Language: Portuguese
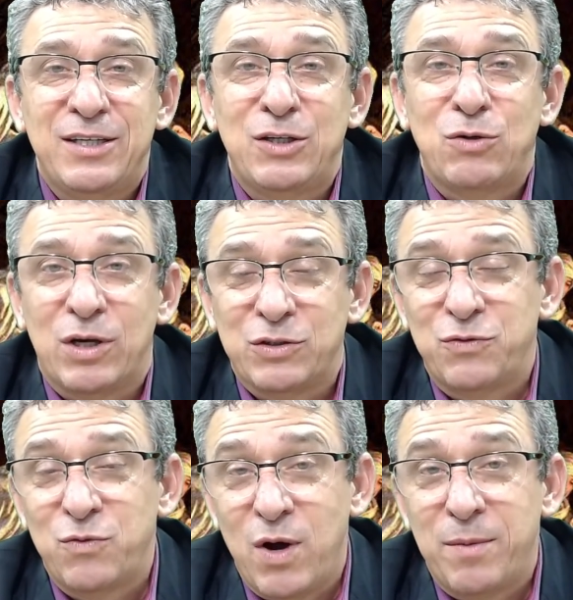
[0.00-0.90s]
e nós
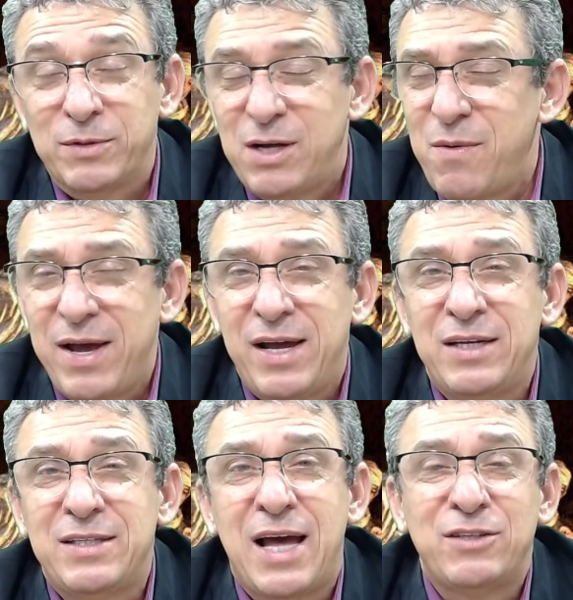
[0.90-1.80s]
voamos. É uma
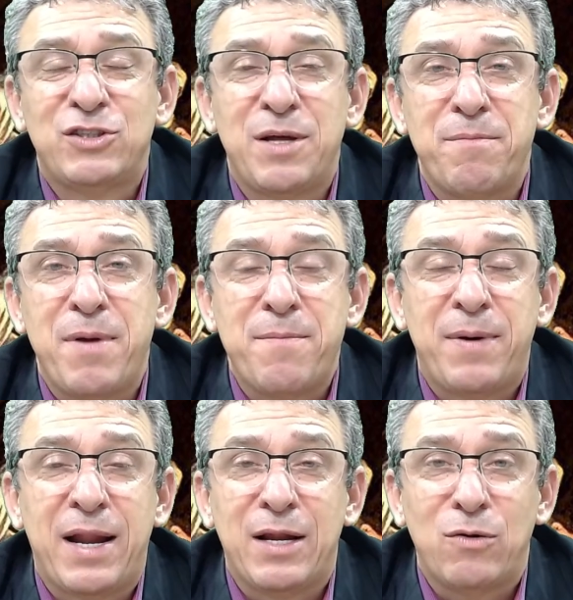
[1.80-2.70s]
realidade também
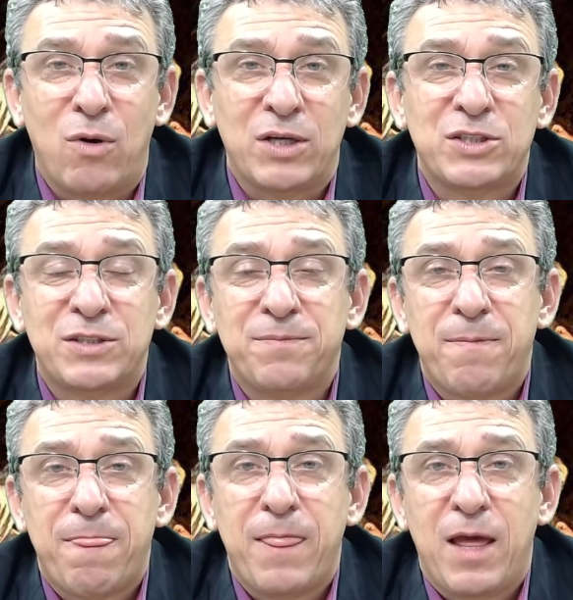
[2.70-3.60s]
para nós.
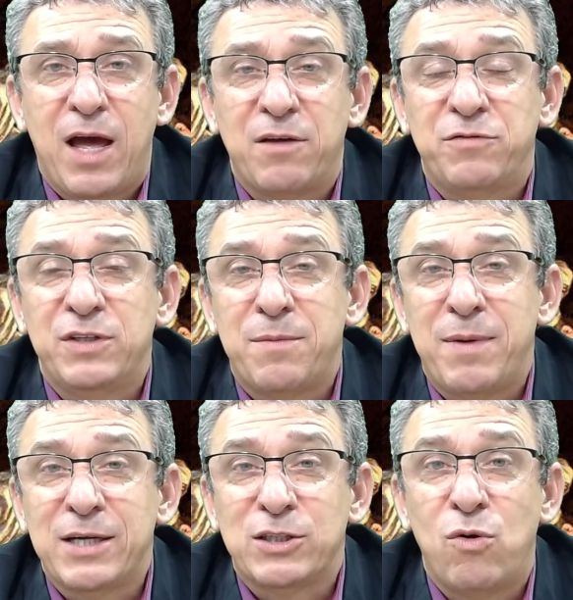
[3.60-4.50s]
A vida
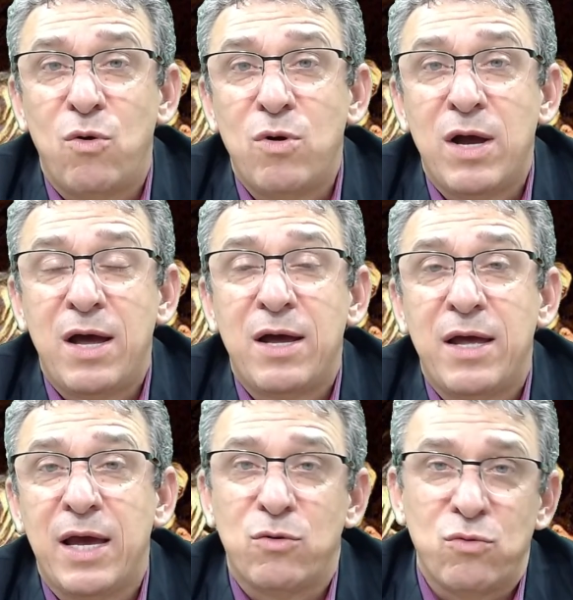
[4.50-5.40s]
mais longa
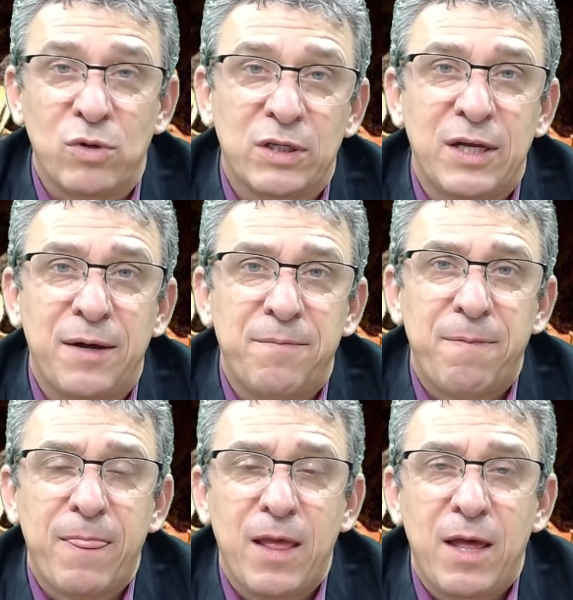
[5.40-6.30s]
é curta.
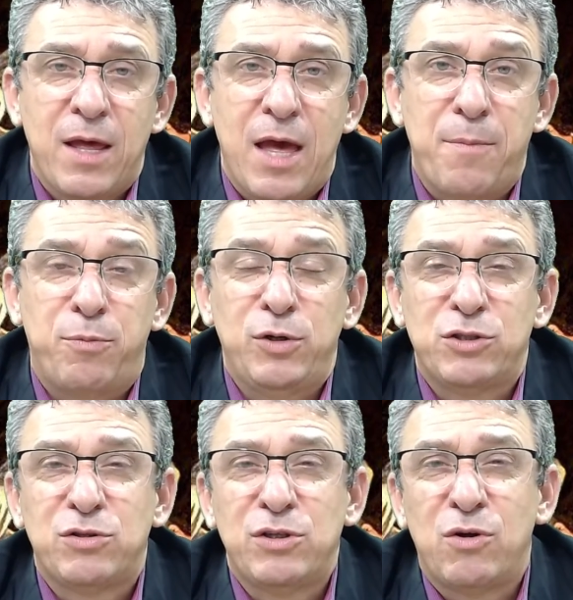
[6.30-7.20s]
É por
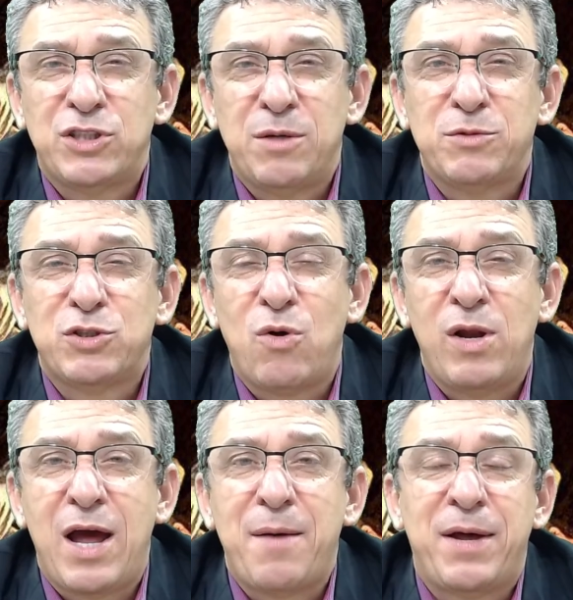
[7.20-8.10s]
isso que nós temos que
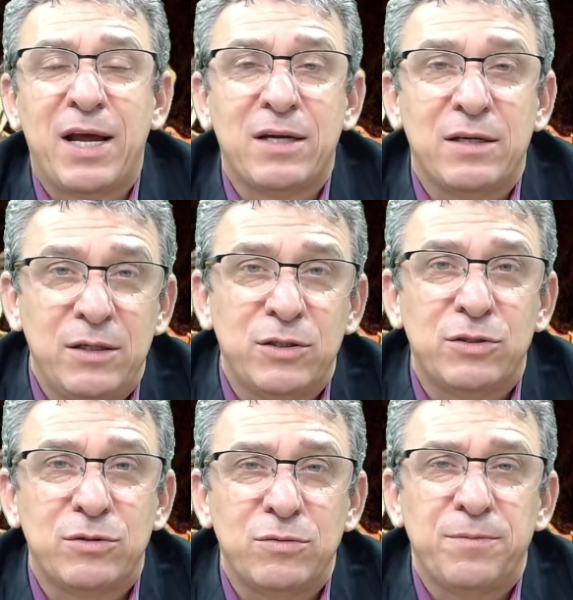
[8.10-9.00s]
olhar para
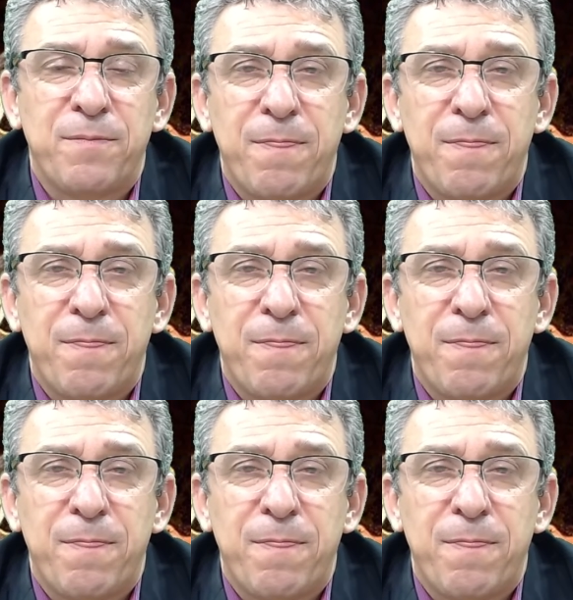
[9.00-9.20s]
Cristo,